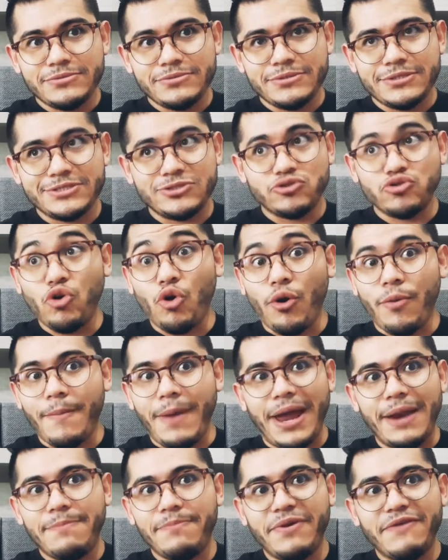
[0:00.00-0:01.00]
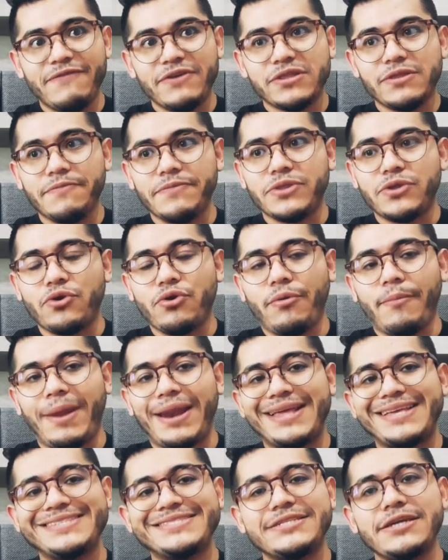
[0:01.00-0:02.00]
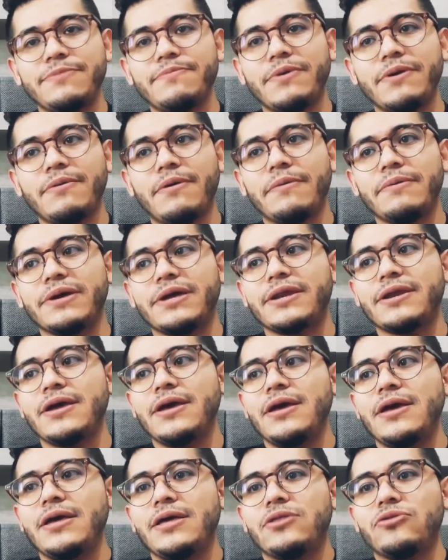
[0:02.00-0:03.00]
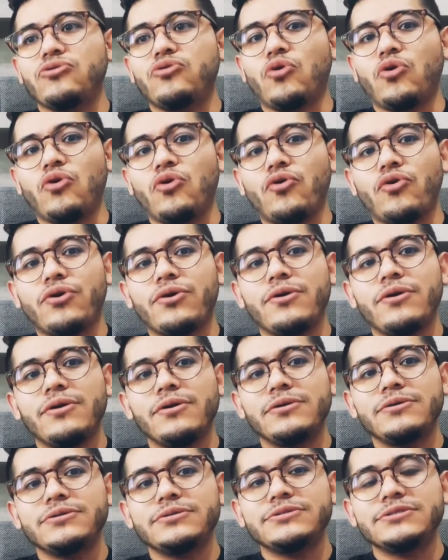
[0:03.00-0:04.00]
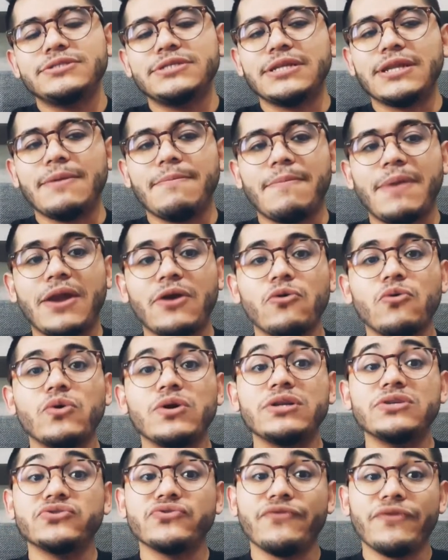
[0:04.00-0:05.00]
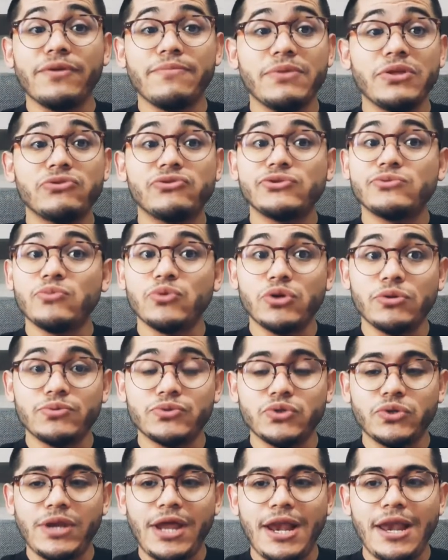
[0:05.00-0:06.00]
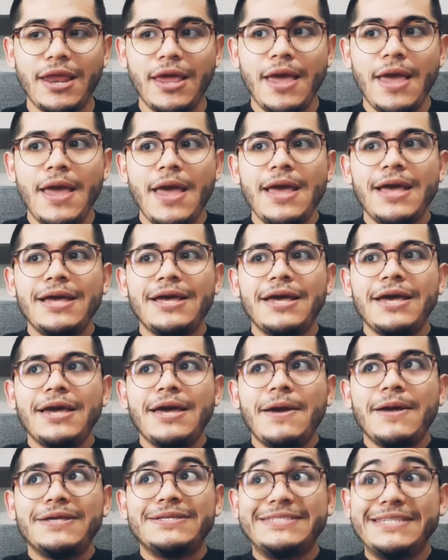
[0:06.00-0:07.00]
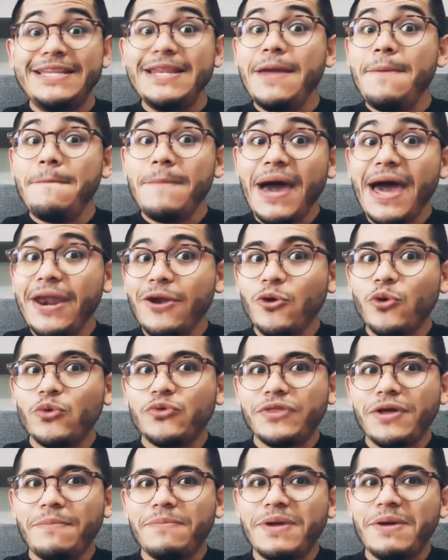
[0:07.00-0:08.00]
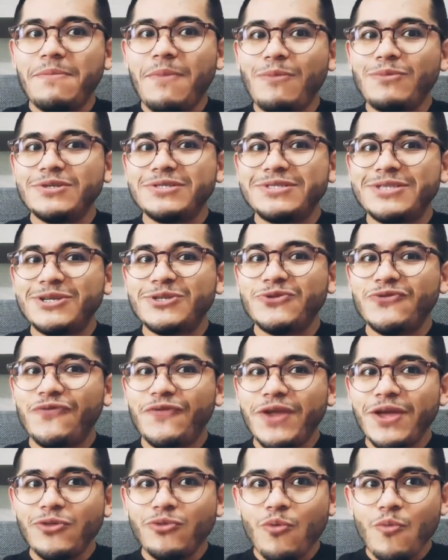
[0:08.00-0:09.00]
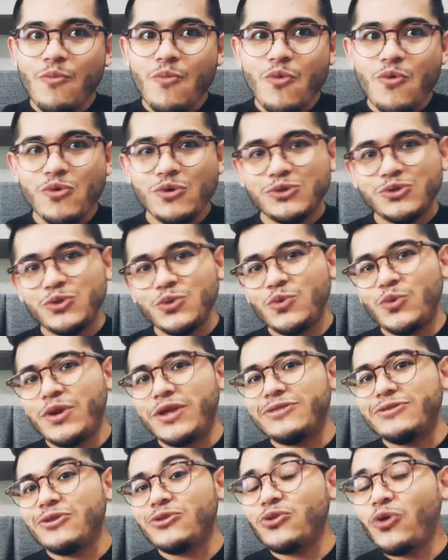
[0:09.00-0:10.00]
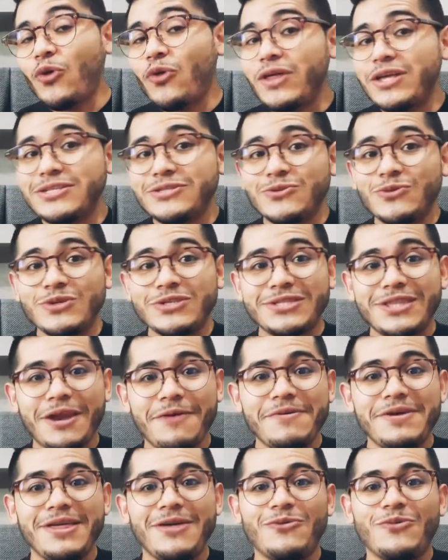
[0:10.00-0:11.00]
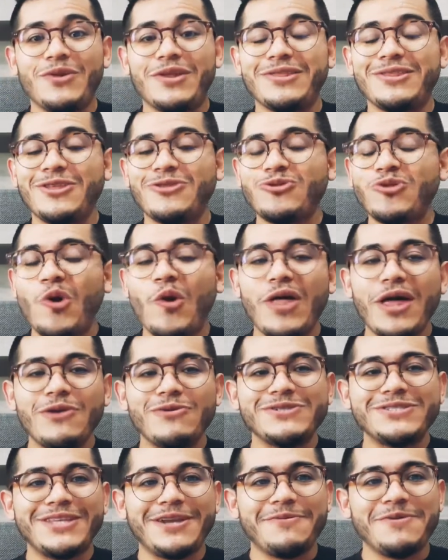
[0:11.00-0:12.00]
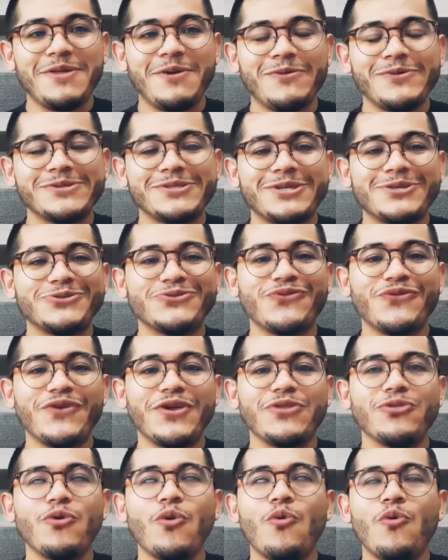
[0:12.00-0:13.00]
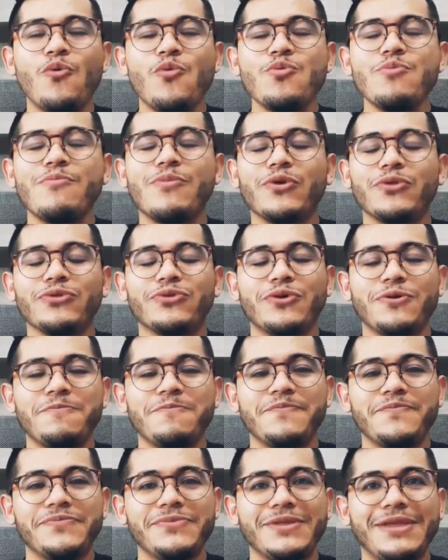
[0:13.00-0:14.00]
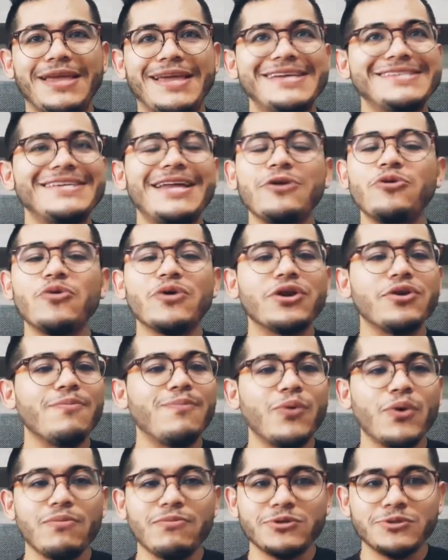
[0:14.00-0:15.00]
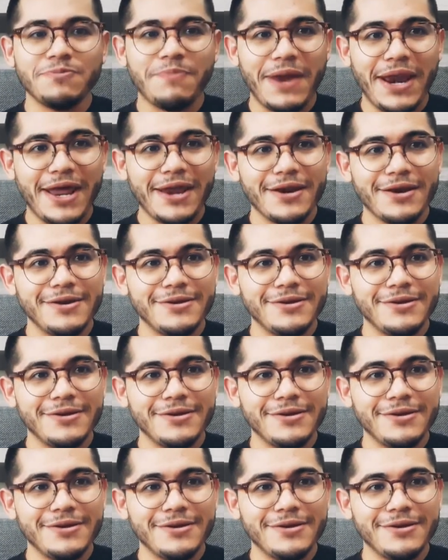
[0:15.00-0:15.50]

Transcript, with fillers: Es normal, perfectamente normal, que siempre va a haber dolor. Sin embargo, el sufrimiento es muy opcional. Sin embargo, también vamos a estar sufriendo mucho durante toda nuestra vida, durante toda nuestra vida vamos a estar sufriendo un montón. Y es algo que no podemos parar,